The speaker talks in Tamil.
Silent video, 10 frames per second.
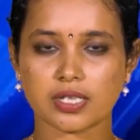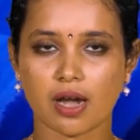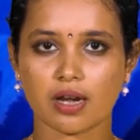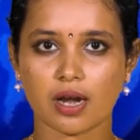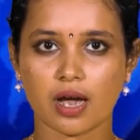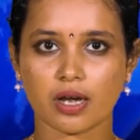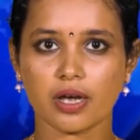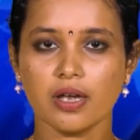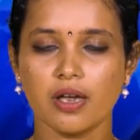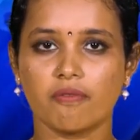சான்றாக
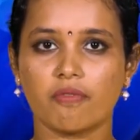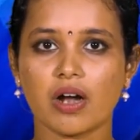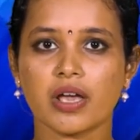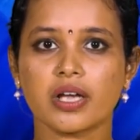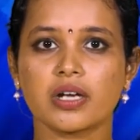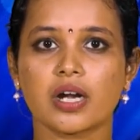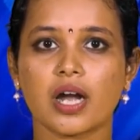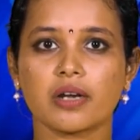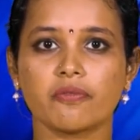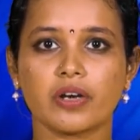வங்கிக்கு
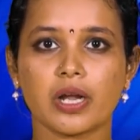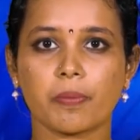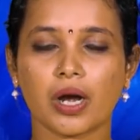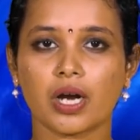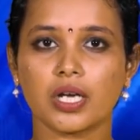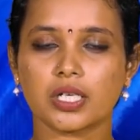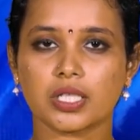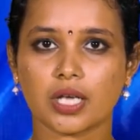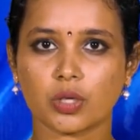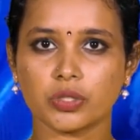கடன் விண்ணப்பங்களுக்கு
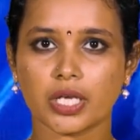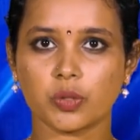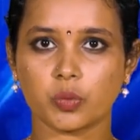தகுதியை